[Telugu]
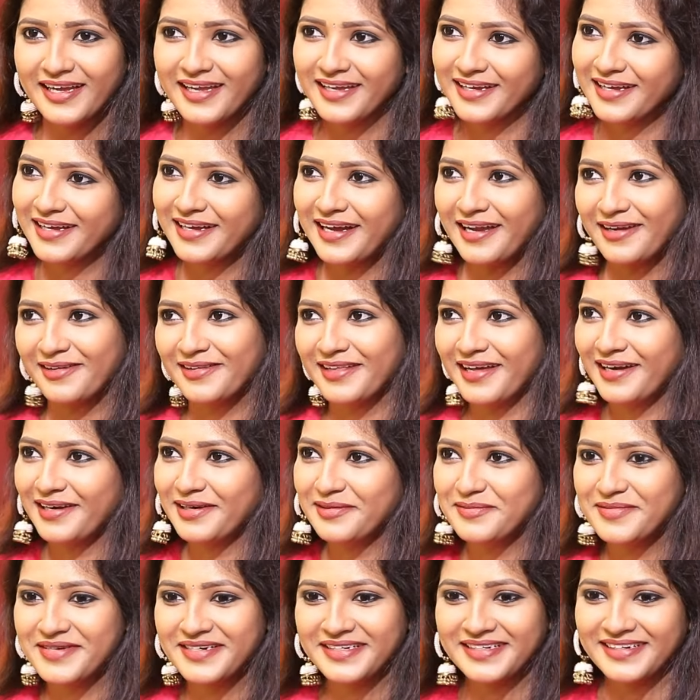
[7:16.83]
ఇంకా కళ్ళు
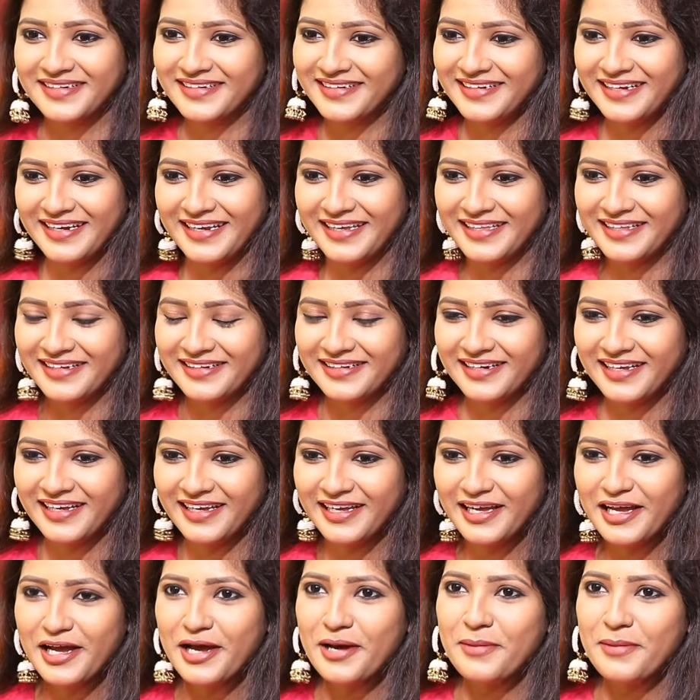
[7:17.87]
తాగడం ఏంటంటే లేదంటే